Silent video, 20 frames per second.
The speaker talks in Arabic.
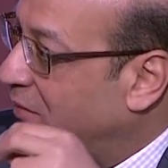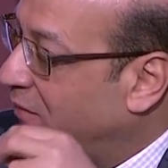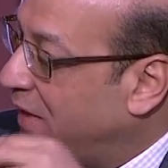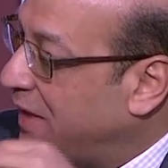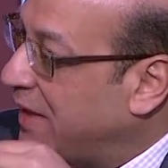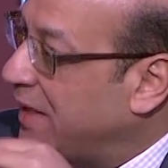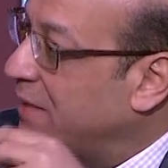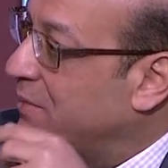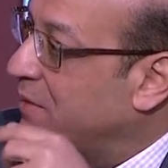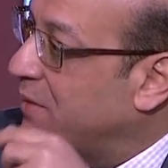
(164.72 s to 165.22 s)

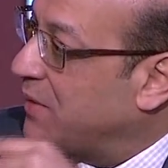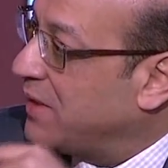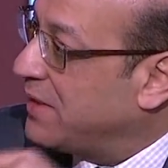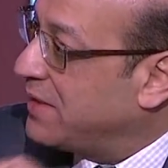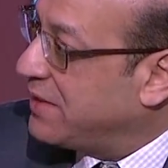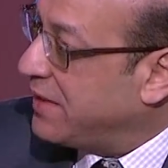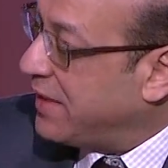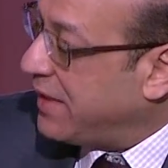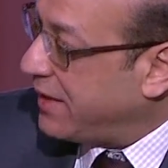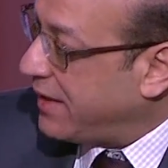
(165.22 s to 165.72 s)
فرق ما بين
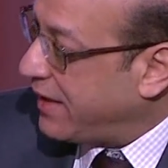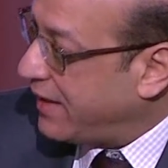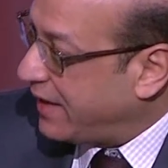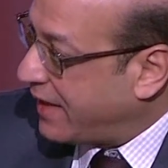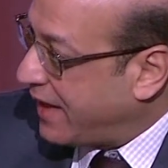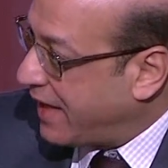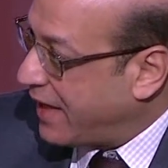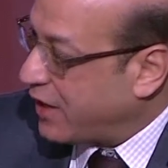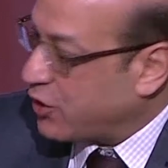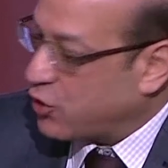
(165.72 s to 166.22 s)
سعر
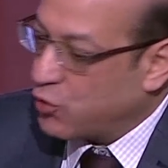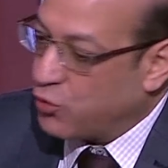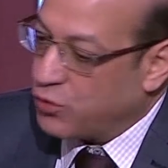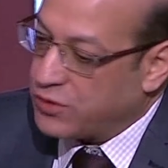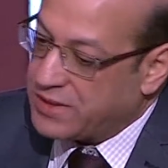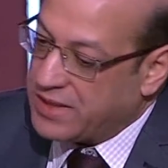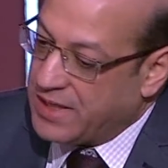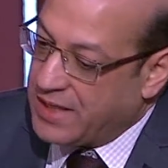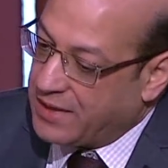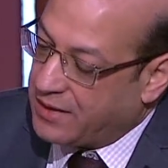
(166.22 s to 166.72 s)
الكاش
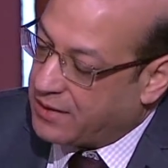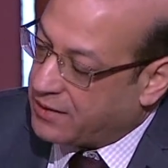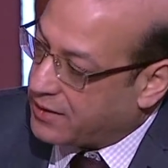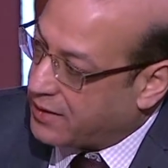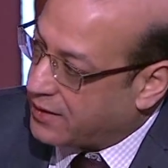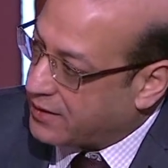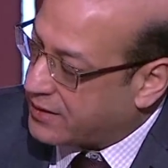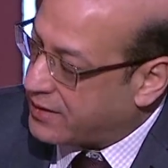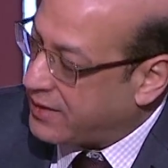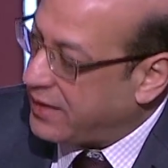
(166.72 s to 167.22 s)
وسعر
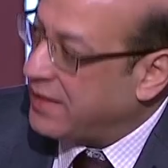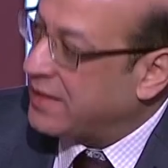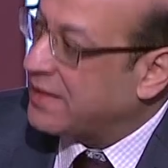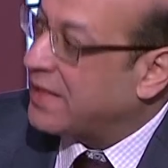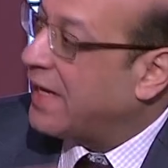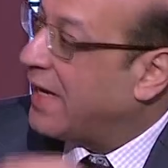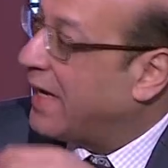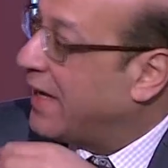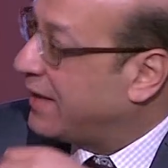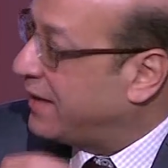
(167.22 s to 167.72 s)
التقسيط
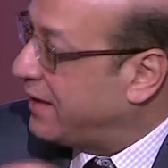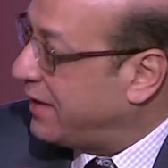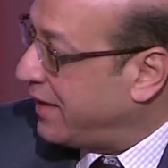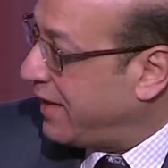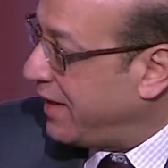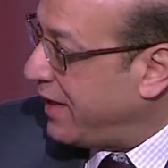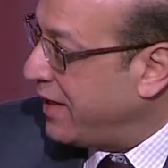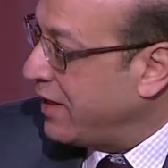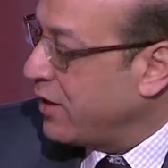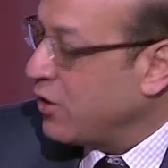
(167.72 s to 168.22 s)
قد
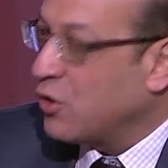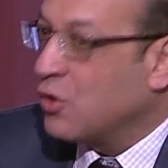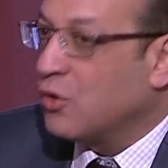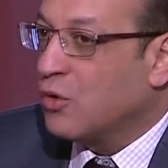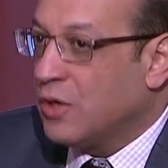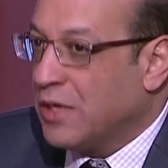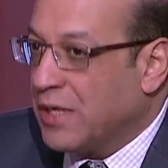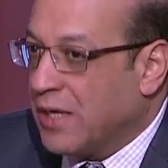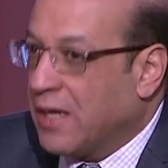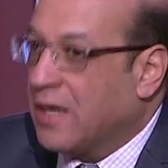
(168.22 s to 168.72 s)
ايه
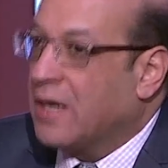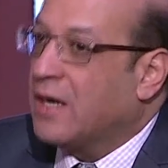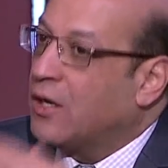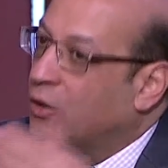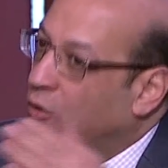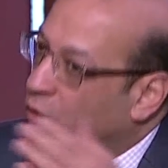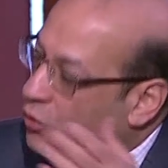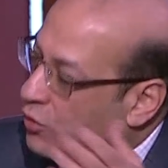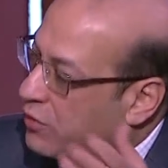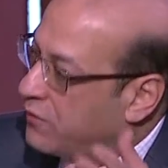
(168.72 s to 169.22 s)
يقول لي اه
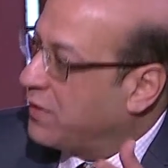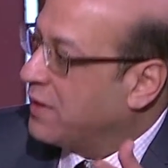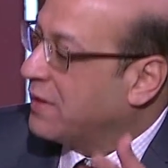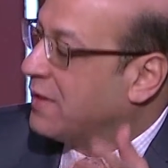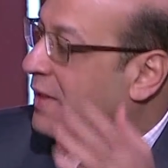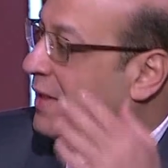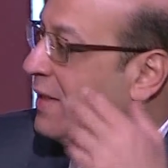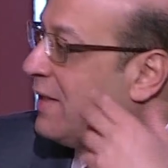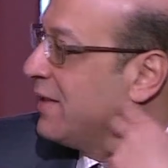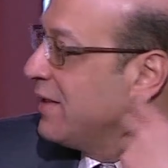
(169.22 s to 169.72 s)
اقول له
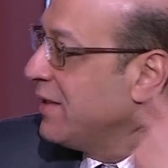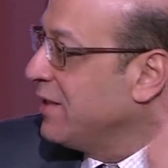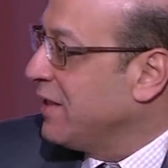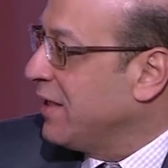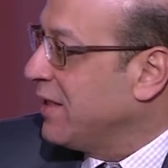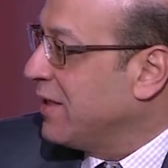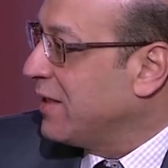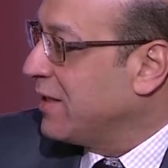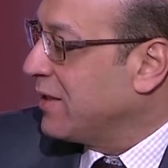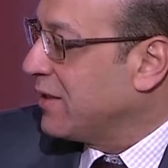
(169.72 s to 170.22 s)
اتفضل لا